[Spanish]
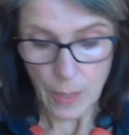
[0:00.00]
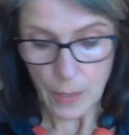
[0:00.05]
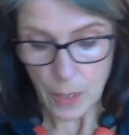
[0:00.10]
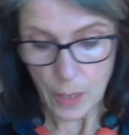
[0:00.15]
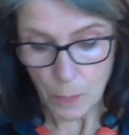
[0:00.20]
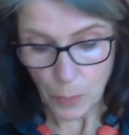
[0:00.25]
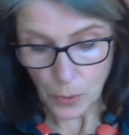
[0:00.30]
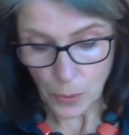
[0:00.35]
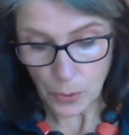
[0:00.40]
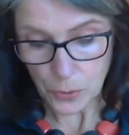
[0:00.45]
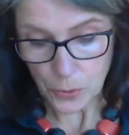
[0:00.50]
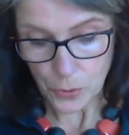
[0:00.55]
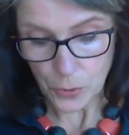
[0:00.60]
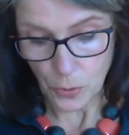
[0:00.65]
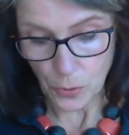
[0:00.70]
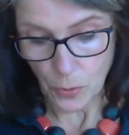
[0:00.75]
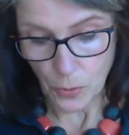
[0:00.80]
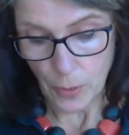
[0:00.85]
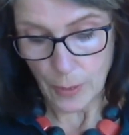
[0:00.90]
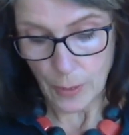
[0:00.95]
y por
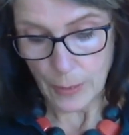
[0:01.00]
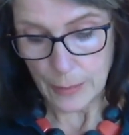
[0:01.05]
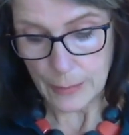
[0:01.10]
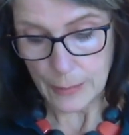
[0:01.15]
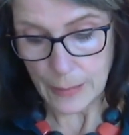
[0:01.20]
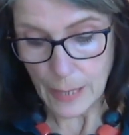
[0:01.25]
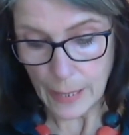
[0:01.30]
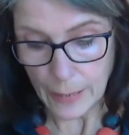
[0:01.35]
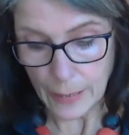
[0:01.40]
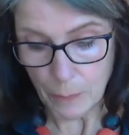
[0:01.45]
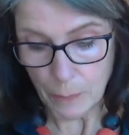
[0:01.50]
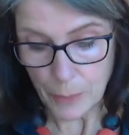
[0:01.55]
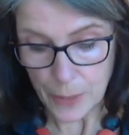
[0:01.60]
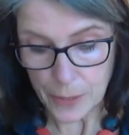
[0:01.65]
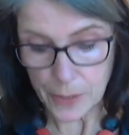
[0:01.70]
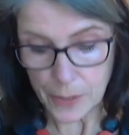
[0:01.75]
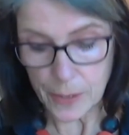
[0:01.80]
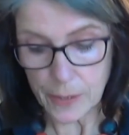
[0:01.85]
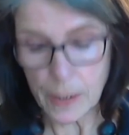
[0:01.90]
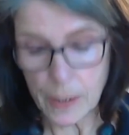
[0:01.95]
otro niega
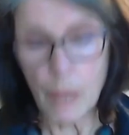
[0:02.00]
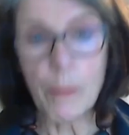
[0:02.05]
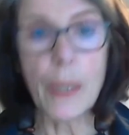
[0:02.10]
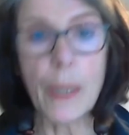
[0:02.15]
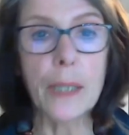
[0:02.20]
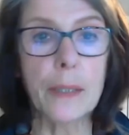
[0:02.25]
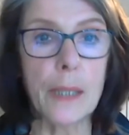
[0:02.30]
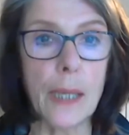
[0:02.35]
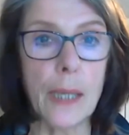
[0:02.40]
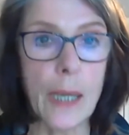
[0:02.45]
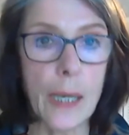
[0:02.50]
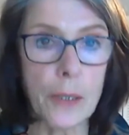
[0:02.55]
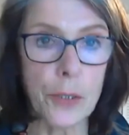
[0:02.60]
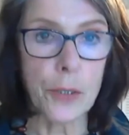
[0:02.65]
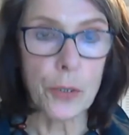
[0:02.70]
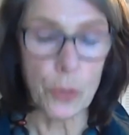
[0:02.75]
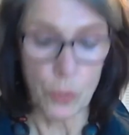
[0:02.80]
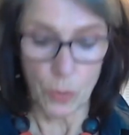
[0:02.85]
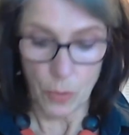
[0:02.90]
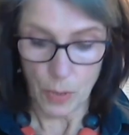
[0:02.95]
precisamente
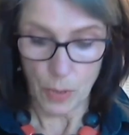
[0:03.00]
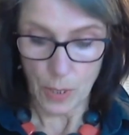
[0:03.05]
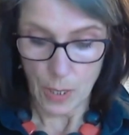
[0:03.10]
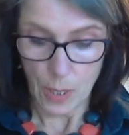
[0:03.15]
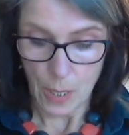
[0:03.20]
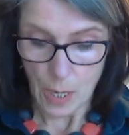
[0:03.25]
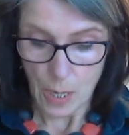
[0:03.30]
esto